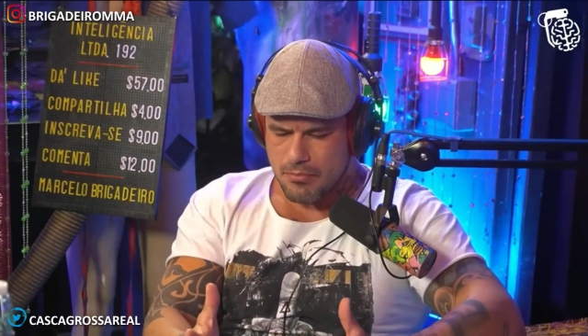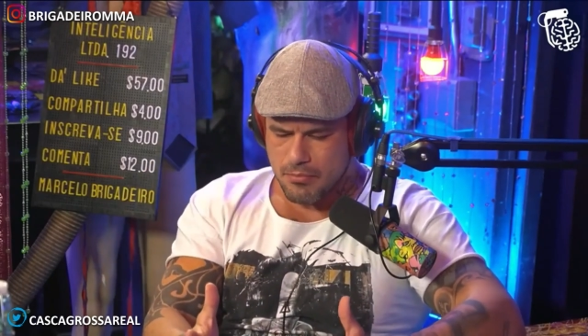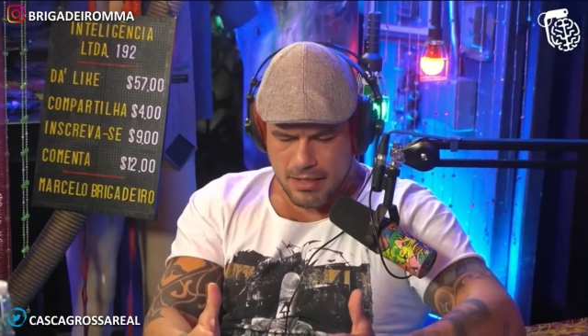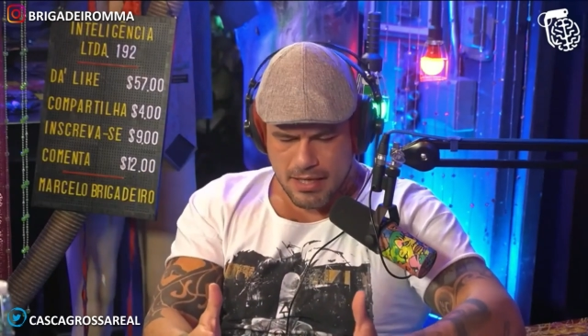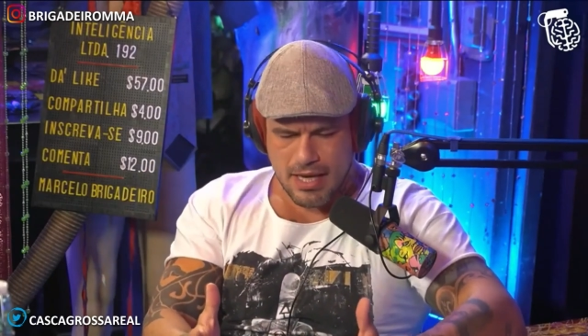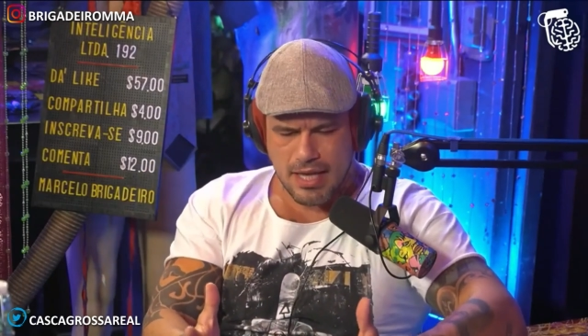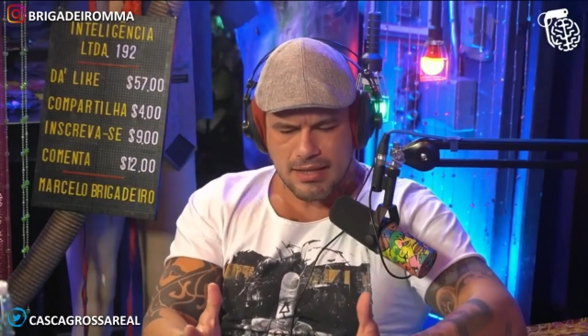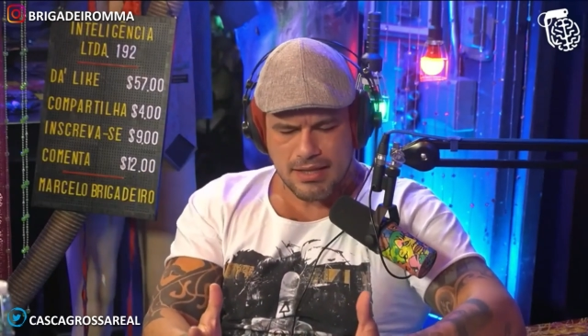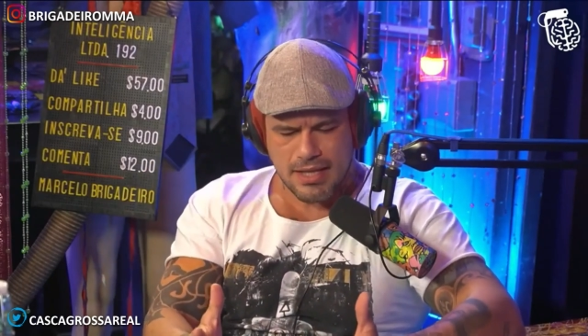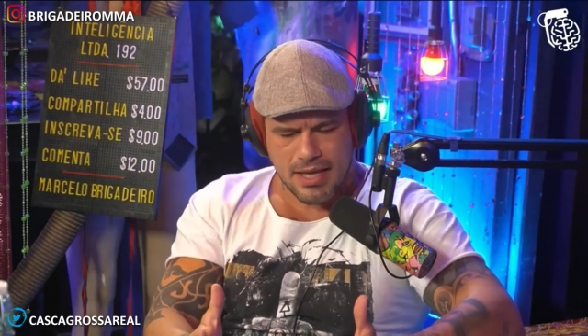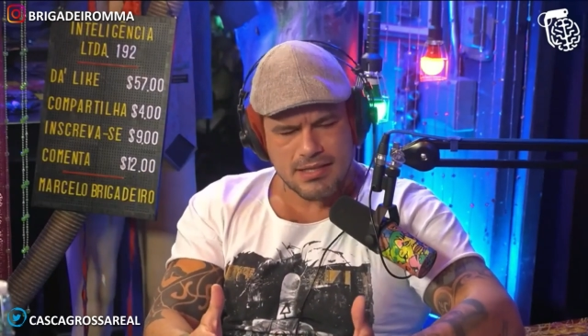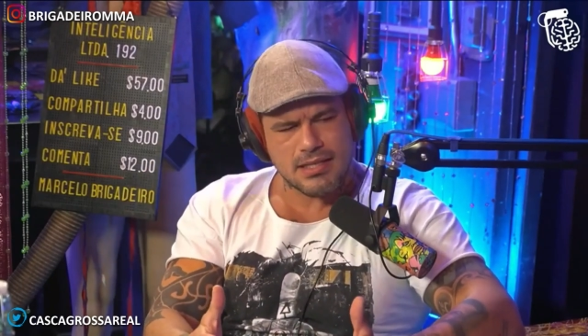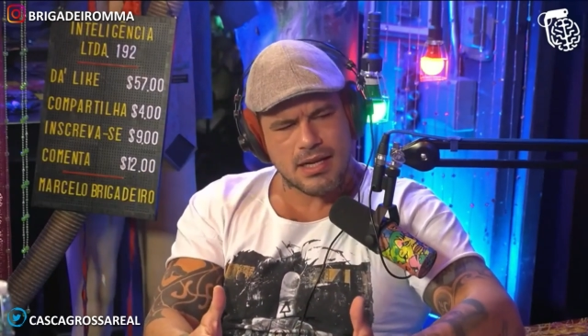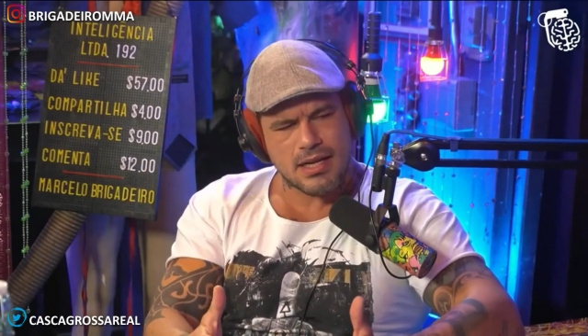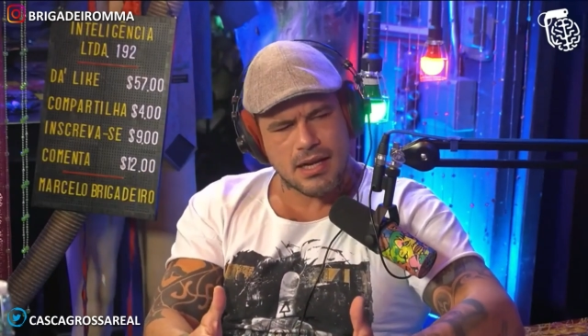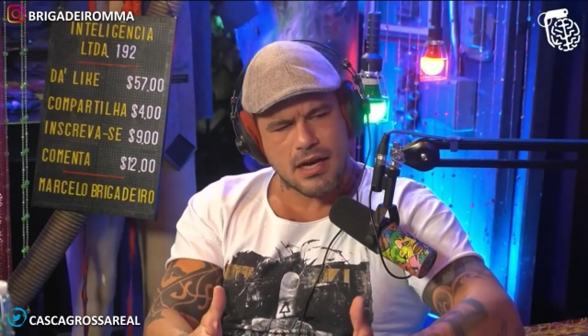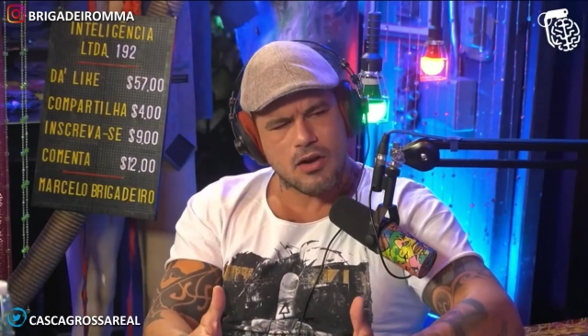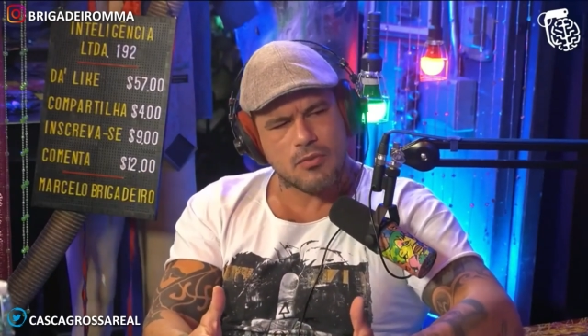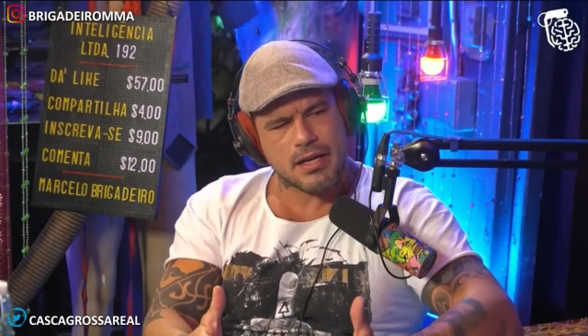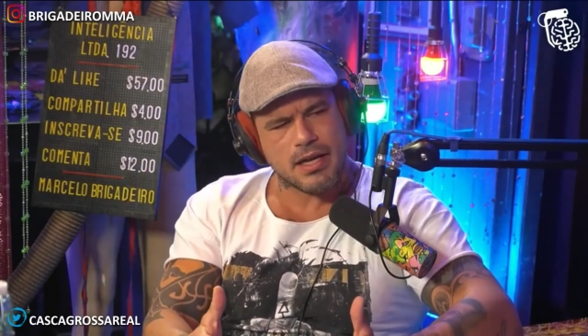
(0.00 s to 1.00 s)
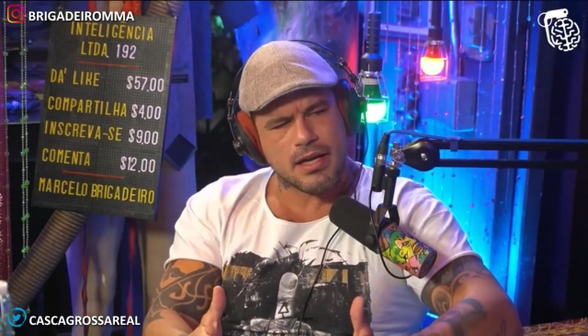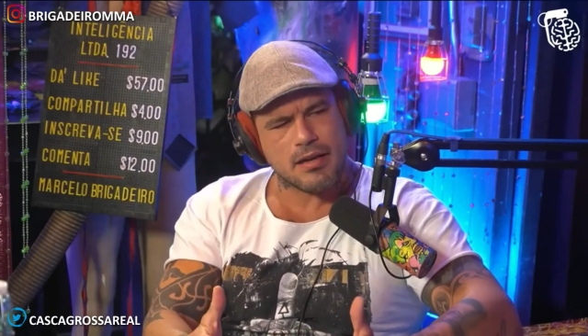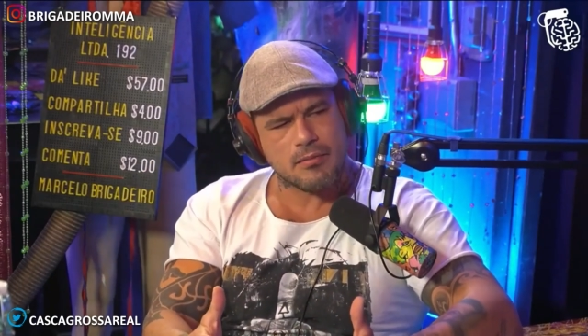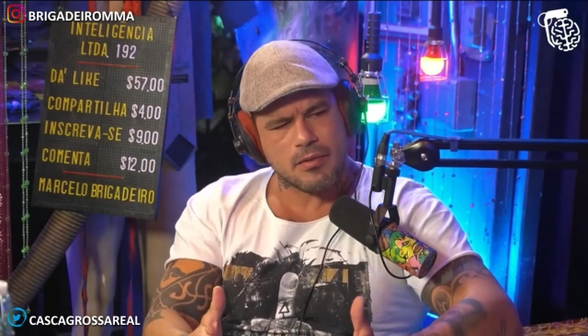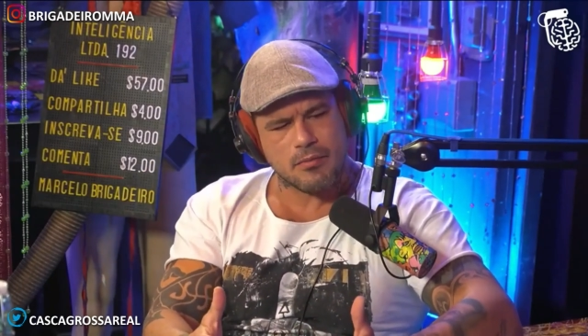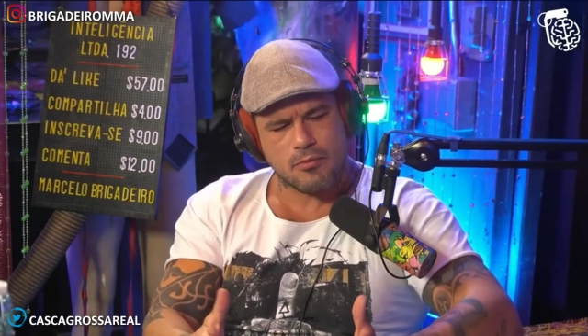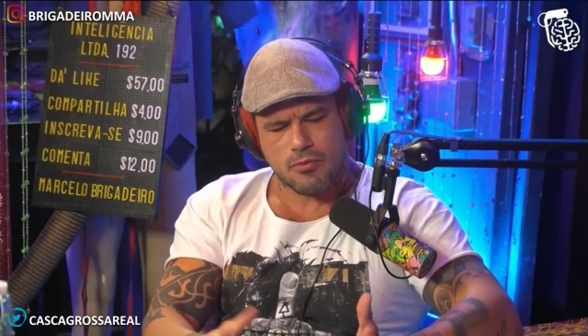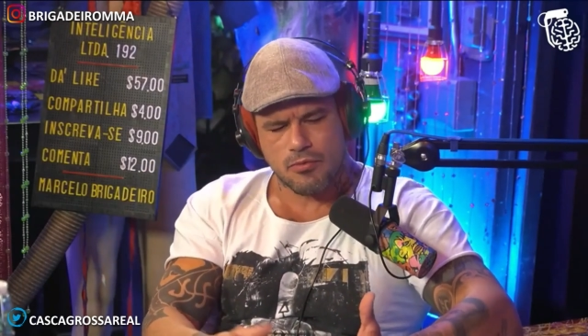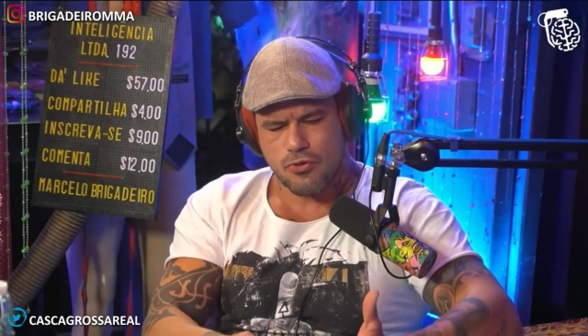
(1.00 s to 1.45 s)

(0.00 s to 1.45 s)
e catarse legal mesmo.